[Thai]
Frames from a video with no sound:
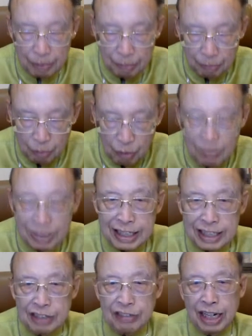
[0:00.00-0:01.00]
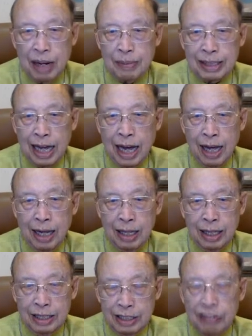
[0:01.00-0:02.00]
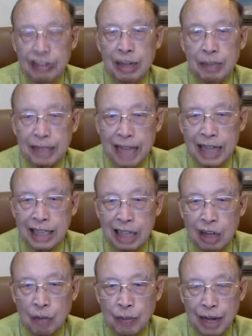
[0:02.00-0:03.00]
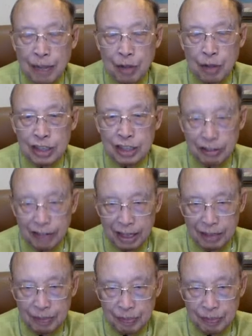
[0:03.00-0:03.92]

โบเมนแต่ชีวิต อมตะชีวิตอมตะถึงเขาไปหลับเอาใน สวรรค์